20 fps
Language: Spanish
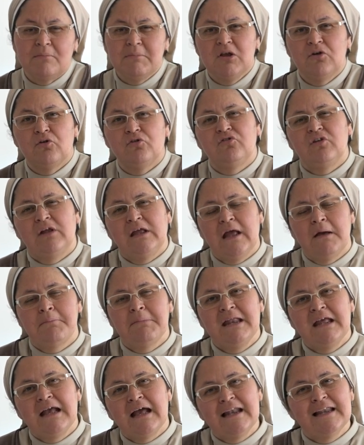amigos de
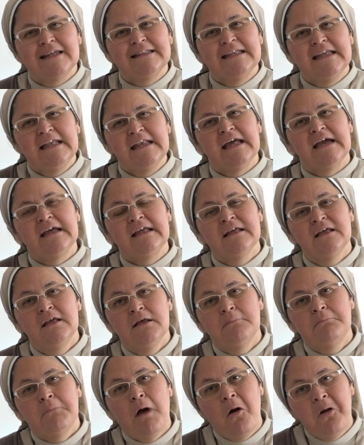América Latina,
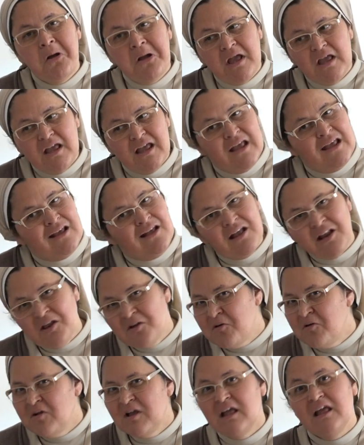aunque
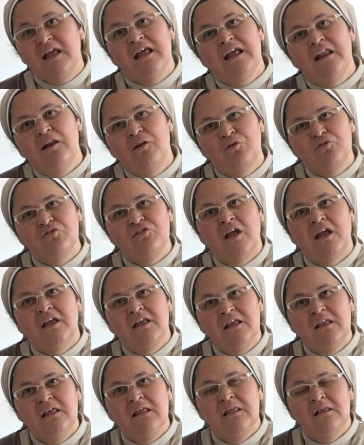creo que los de
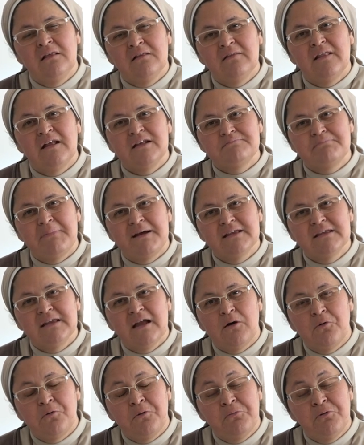aquí, de
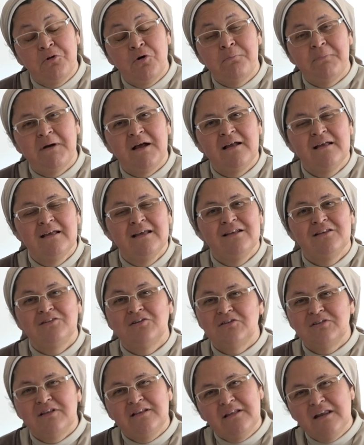España o Europa,
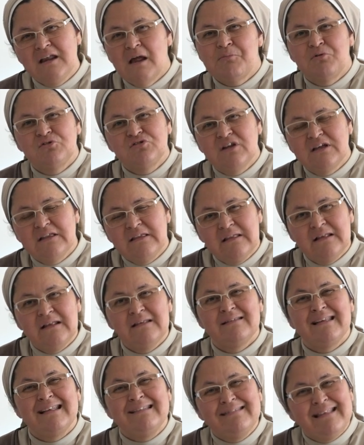no tendríamos que
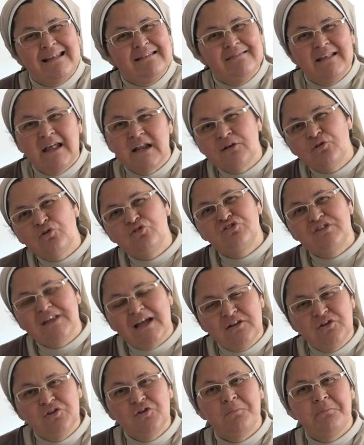desentendernos
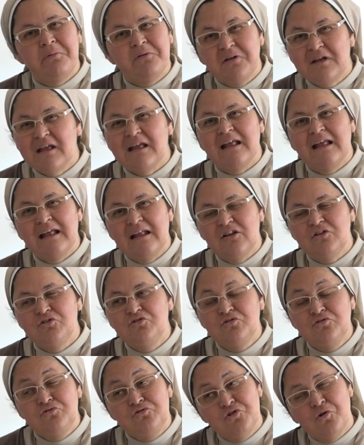tanto porque
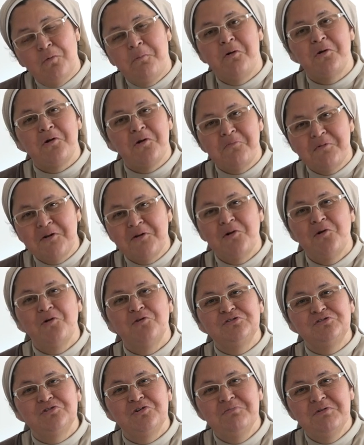yo por lo menos lo
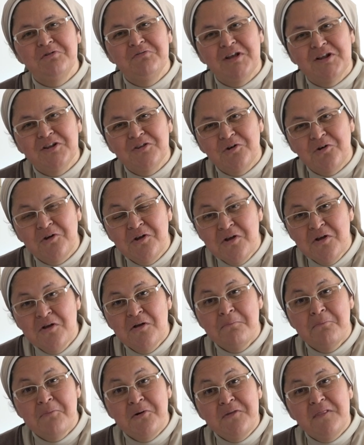estoy viviendo
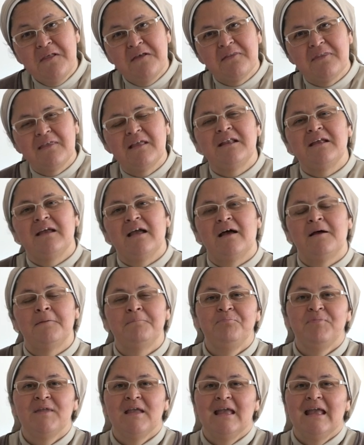muy de cerca.
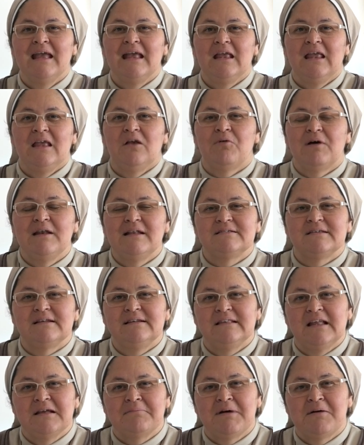¿Y cuál es el
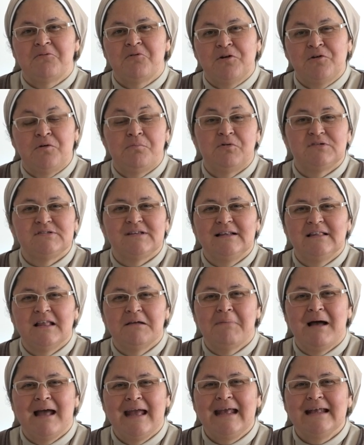tema? Bueno, pues el
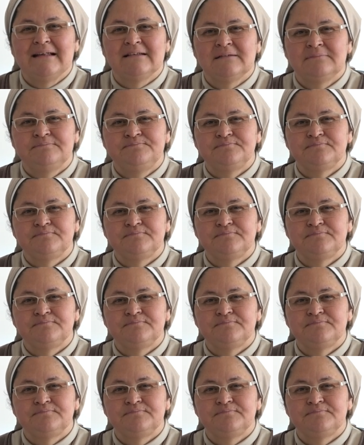tema es